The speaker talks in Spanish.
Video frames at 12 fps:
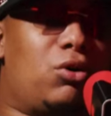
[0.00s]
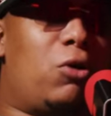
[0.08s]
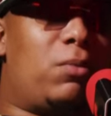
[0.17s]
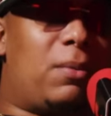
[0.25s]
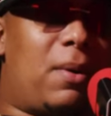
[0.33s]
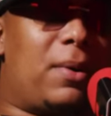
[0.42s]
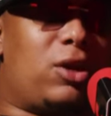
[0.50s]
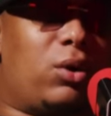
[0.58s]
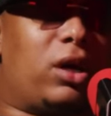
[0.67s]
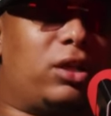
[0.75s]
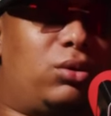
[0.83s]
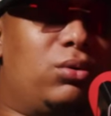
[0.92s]
un hombre más
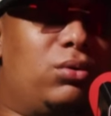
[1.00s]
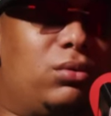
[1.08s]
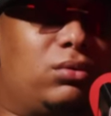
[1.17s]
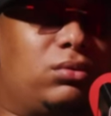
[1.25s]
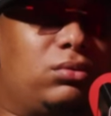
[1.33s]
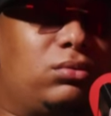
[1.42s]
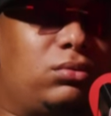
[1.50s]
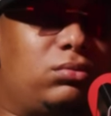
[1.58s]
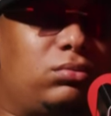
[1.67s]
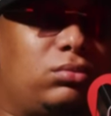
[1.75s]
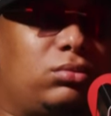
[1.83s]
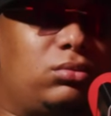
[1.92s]
mayor que tú?
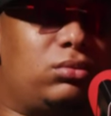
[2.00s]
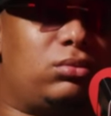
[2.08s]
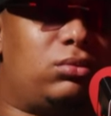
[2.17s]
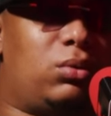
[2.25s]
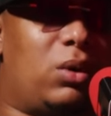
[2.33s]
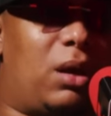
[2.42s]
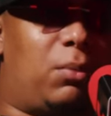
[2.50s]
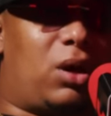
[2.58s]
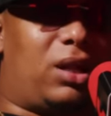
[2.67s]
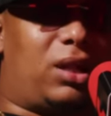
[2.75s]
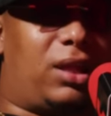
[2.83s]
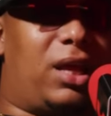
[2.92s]
Tú
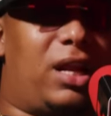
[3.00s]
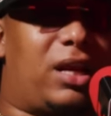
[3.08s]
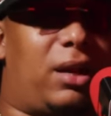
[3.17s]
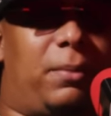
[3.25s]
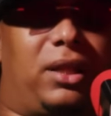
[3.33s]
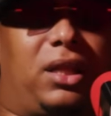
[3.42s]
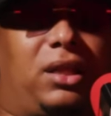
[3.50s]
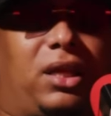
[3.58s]
enamoraste de él, realmente